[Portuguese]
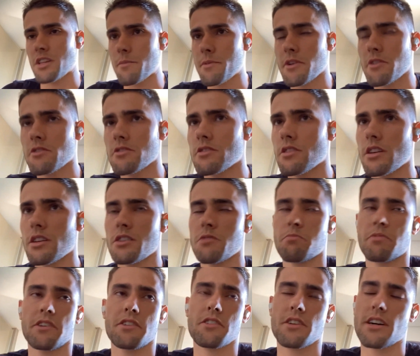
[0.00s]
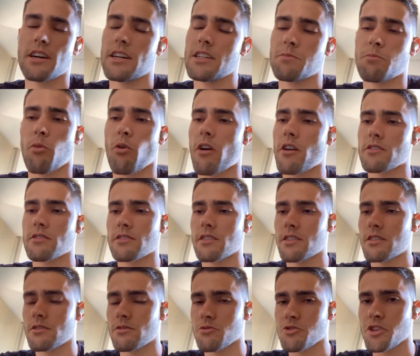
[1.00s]
Sempre gostei de praticar esportes,
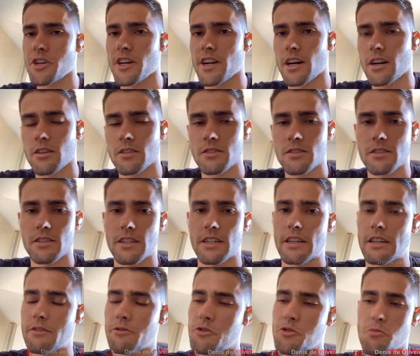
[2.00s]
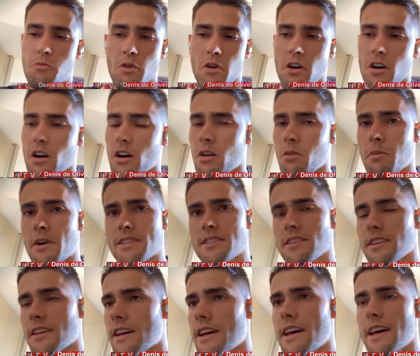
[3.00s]
né? No geral. É, futebol,
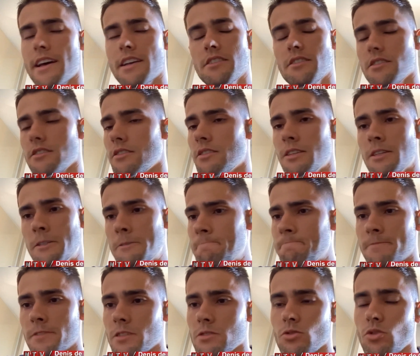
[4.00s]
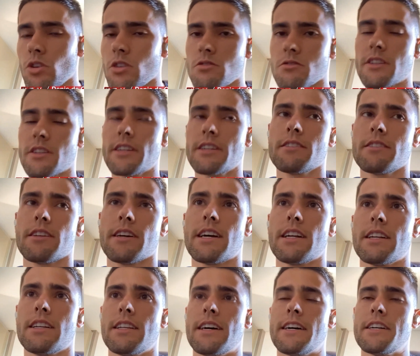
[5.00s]
basquete, todos, né? Na
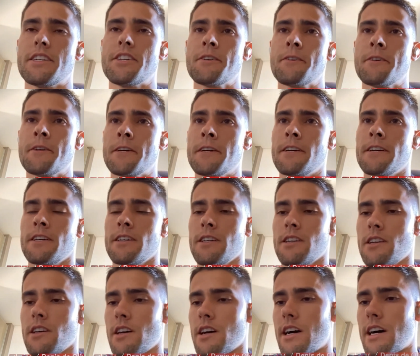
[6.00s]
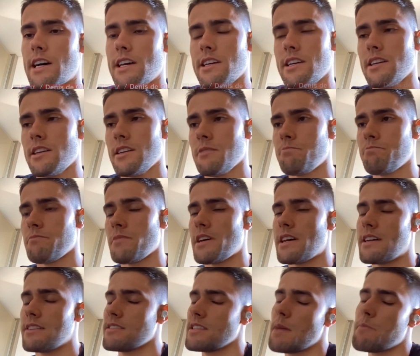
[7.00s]
realidade. Aí
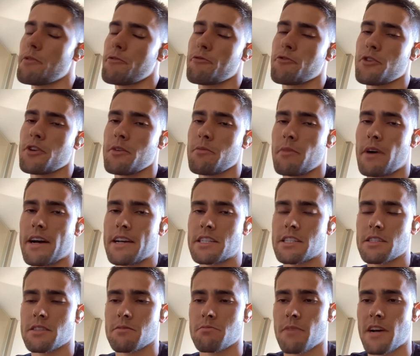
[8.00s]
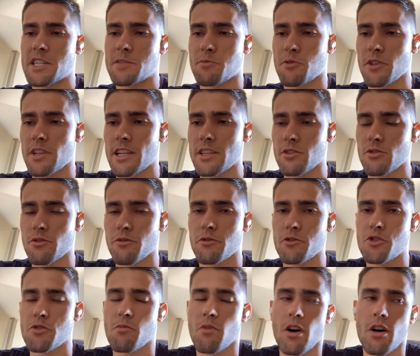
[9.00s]
é, sempre fui mais, mais pro lado do
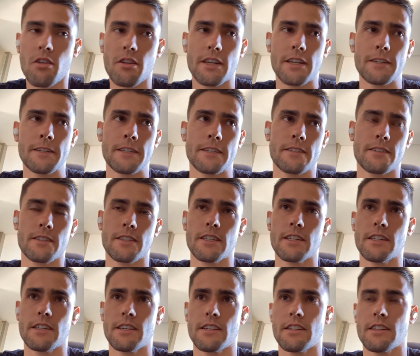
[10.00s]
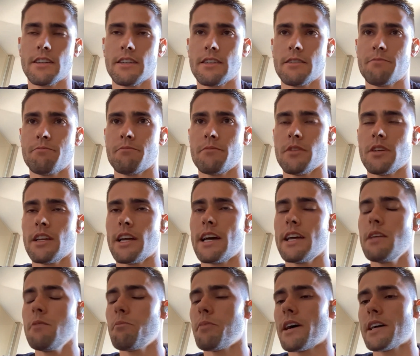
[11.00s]
futebol, né? E,
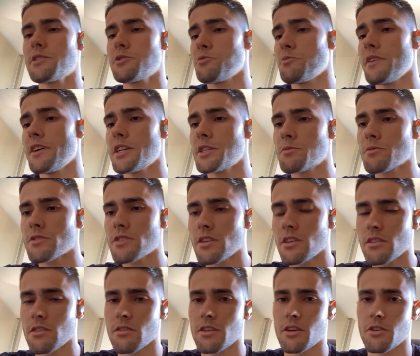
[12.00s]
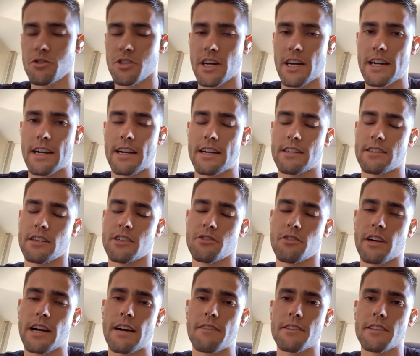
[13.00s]
e aí em Patos mesmos eu, eu já,
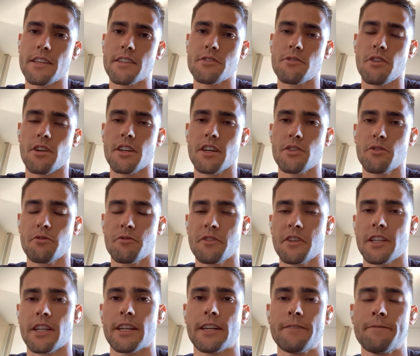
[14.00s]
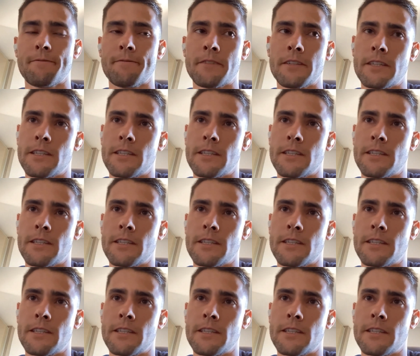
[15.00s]
já jogava na escolinha do Vila, né?